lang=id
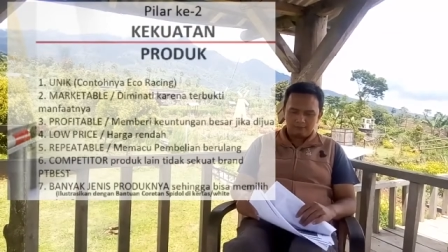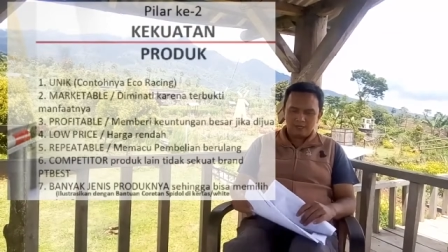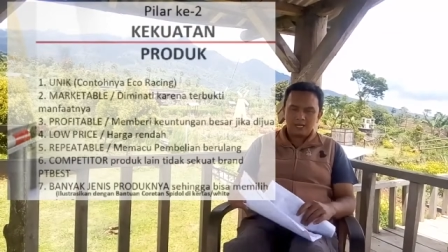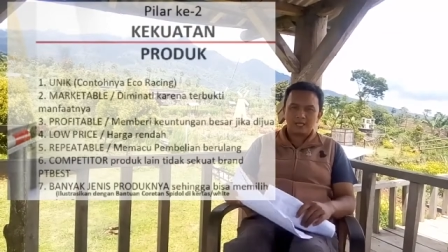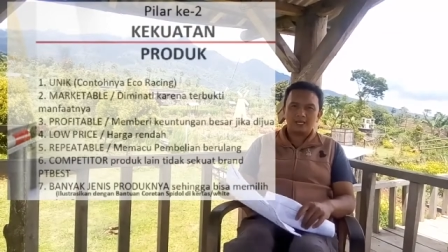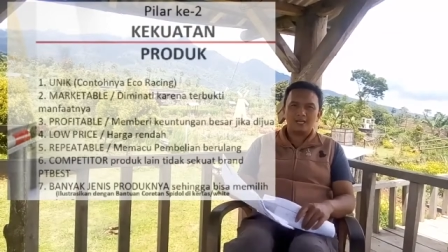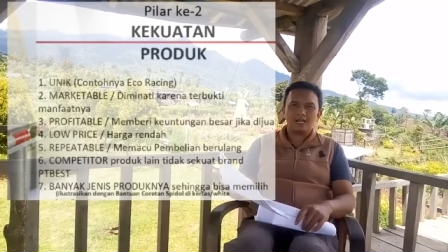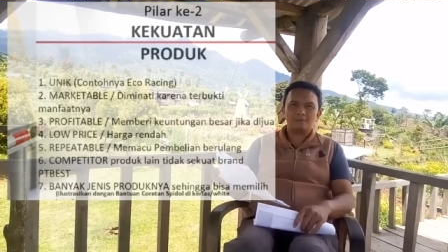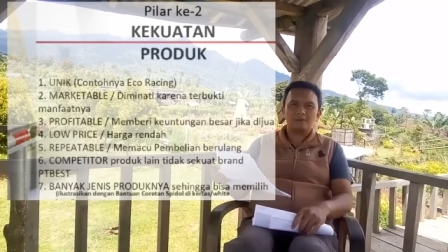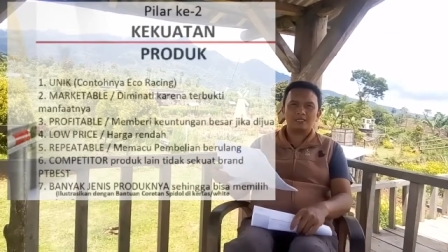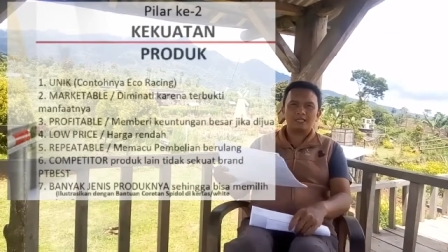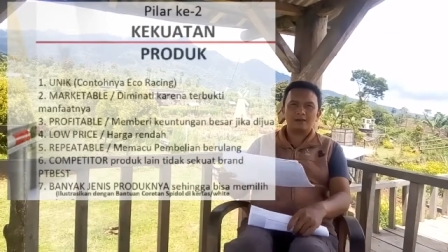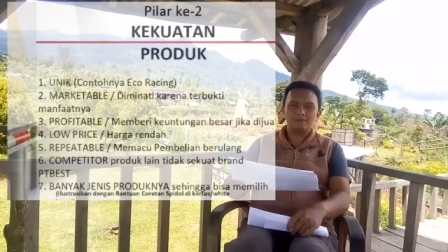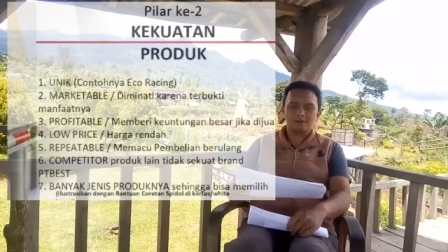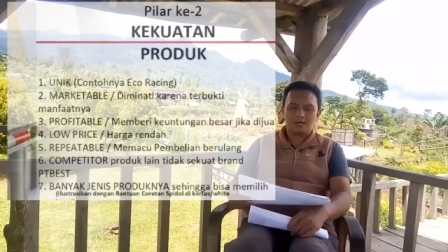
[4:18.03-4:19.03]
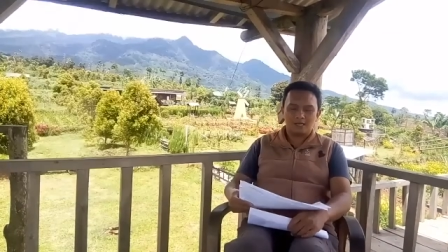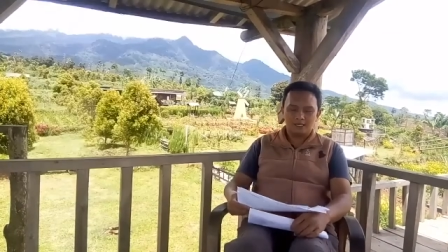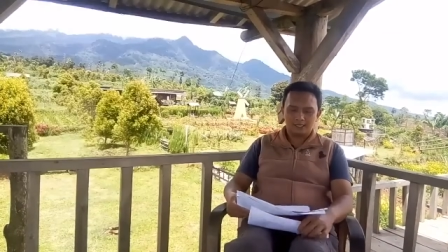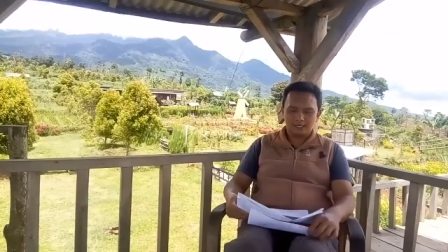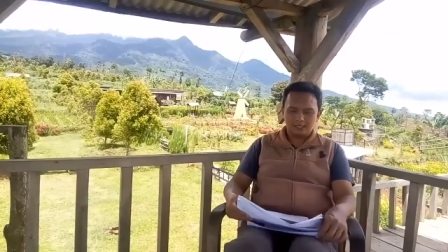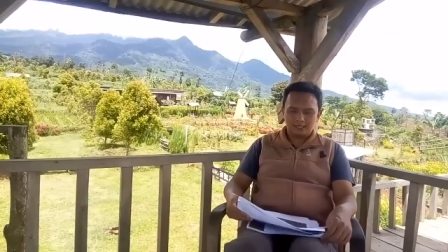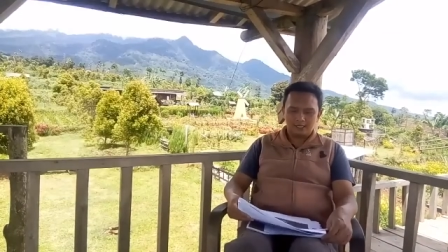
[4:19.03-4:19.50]
Baik, yang pertama
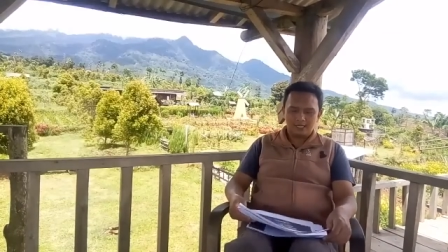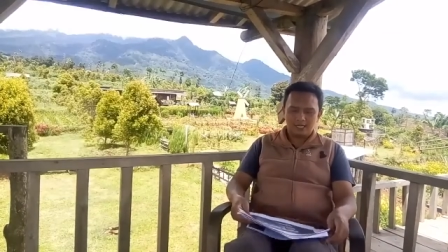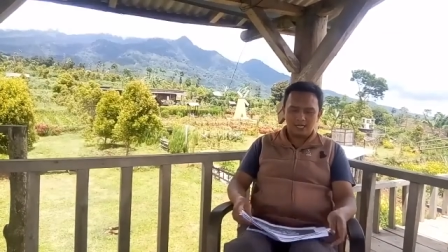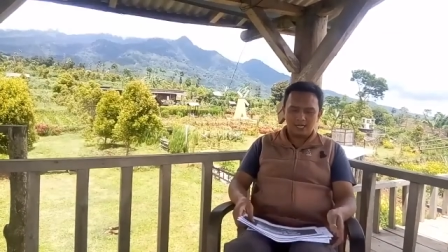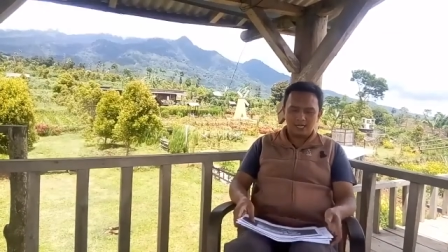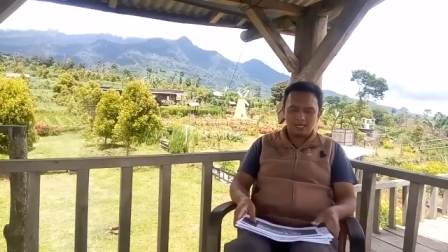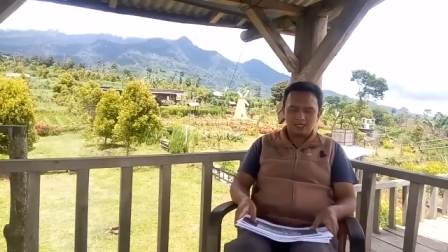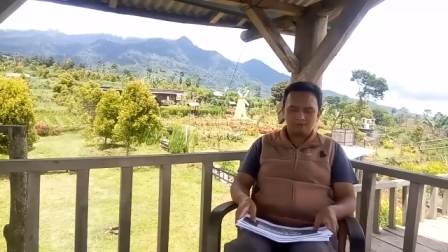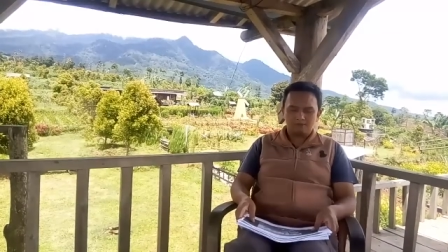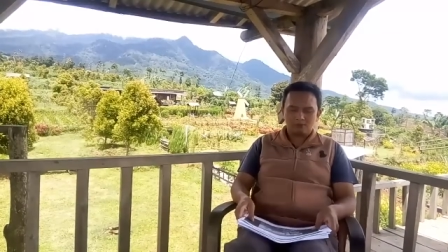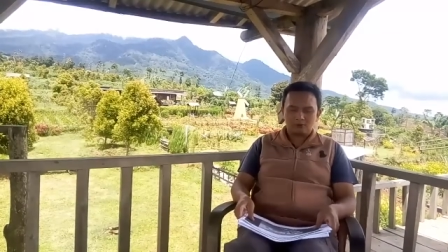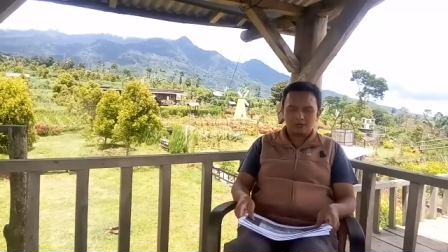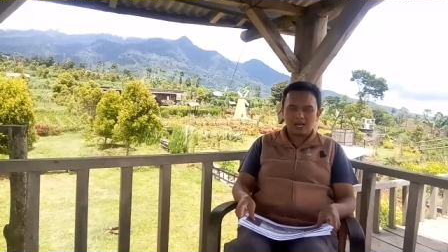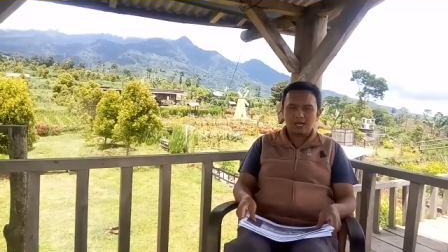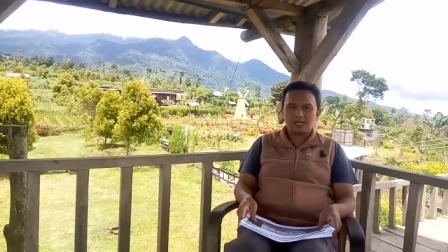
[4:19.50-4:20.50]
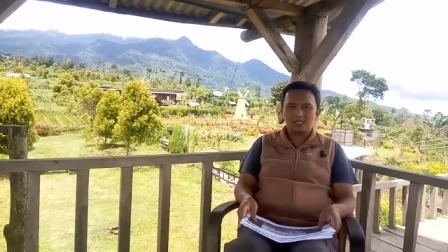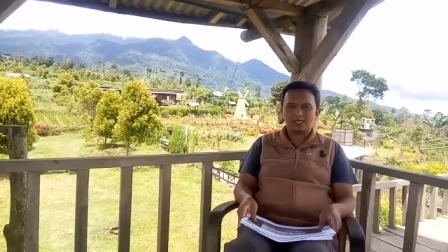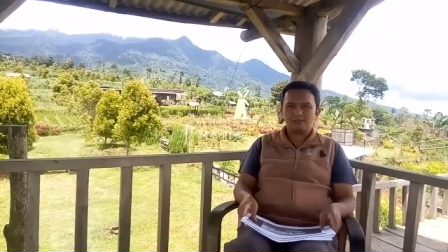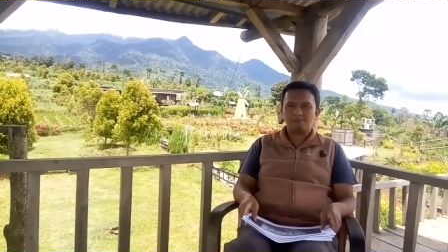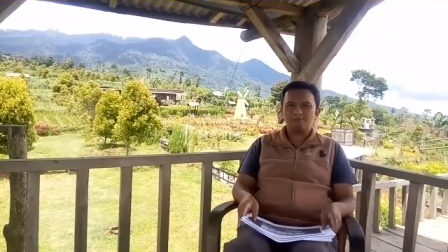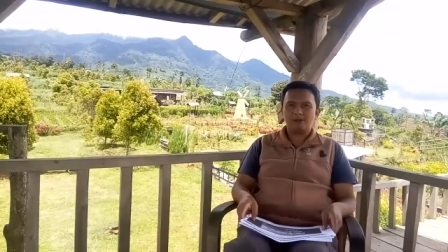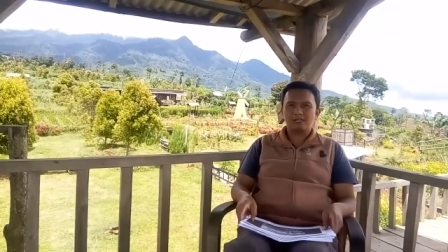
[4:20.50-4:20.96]
yang produk
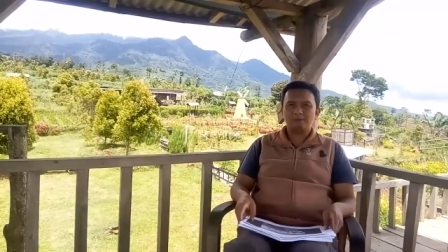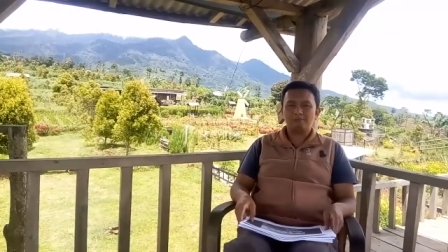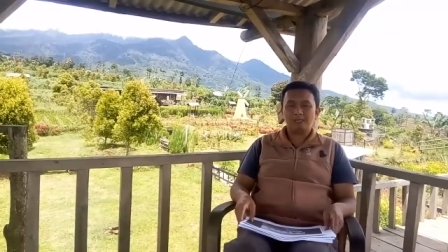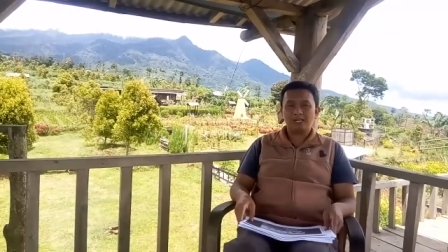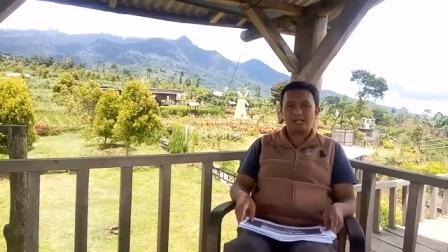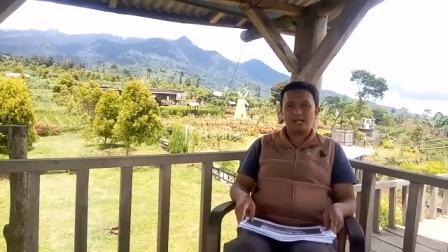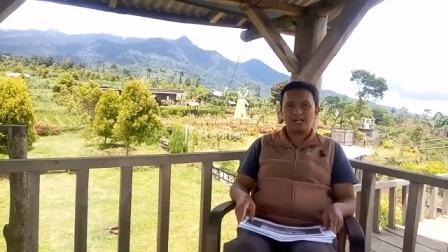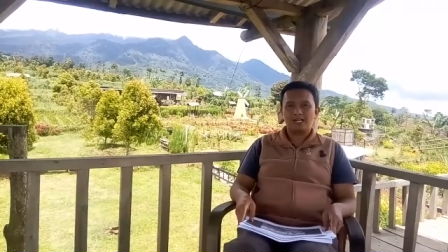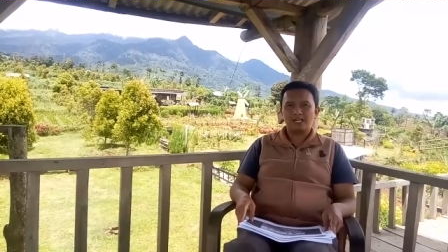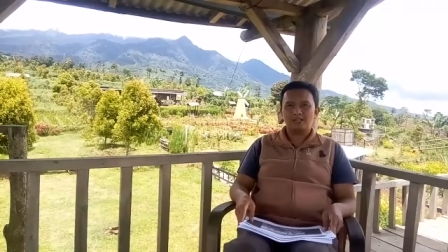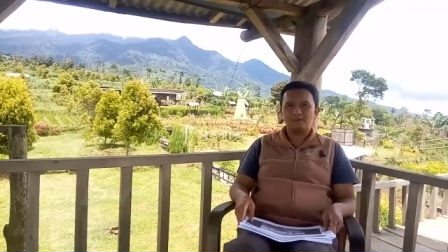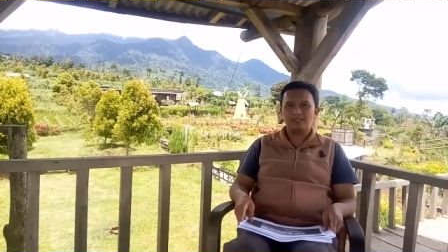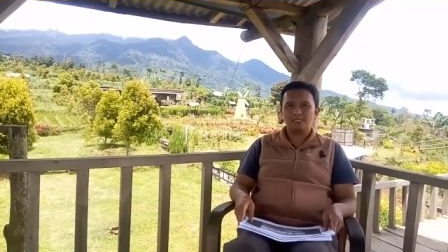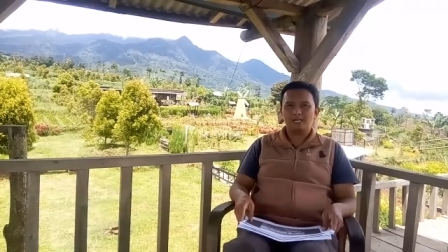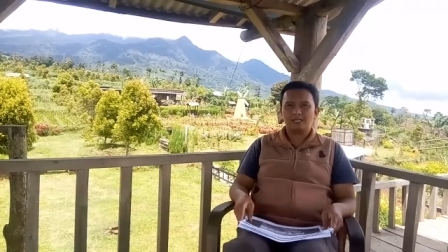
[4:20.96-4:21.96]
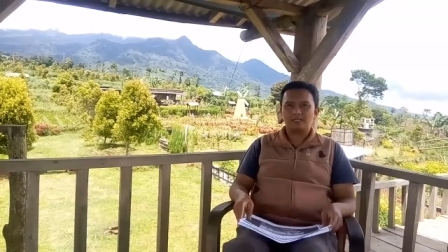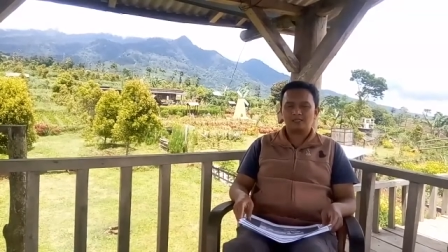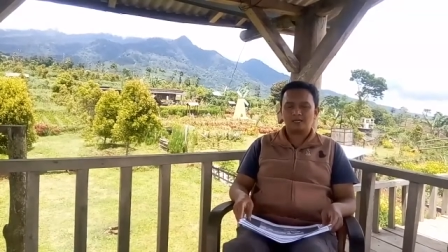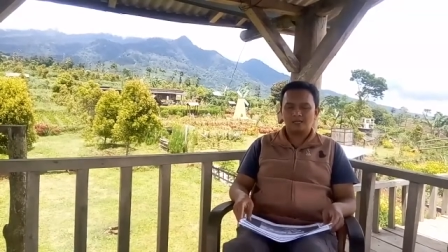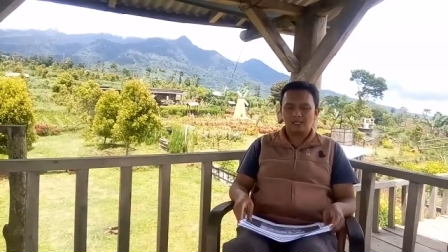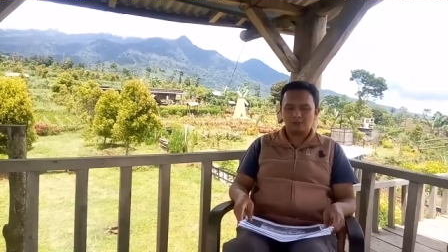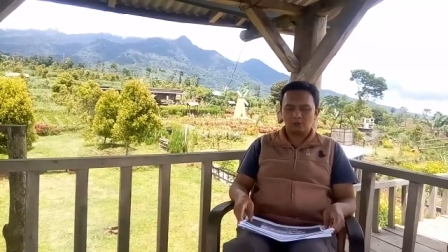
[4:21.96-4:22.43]
sempat viral dan menjadi
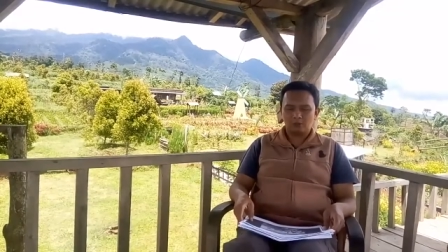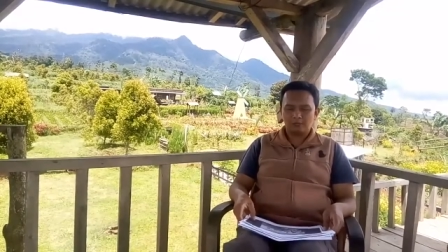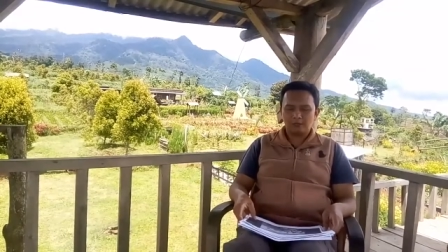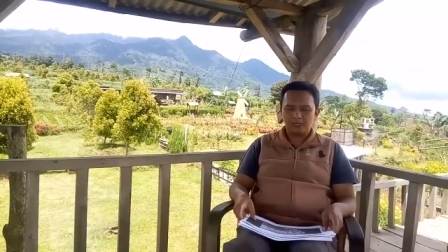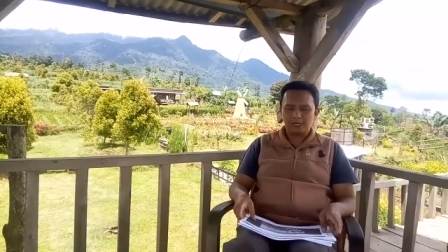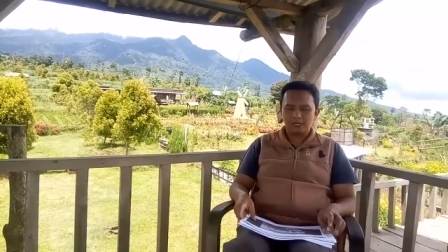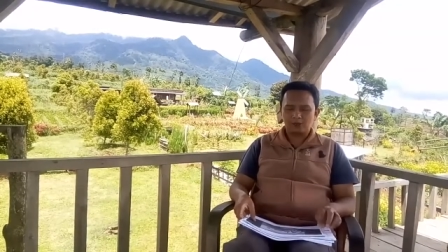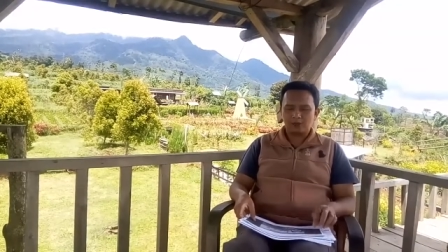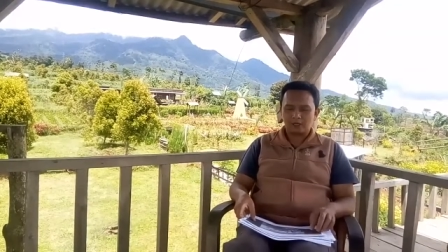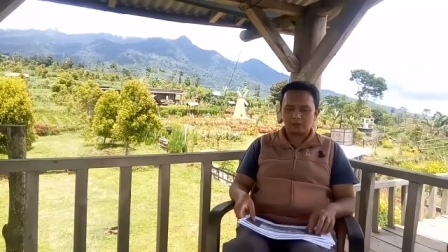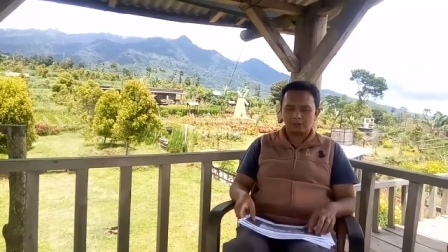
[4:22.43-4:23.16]
trending topik yaitu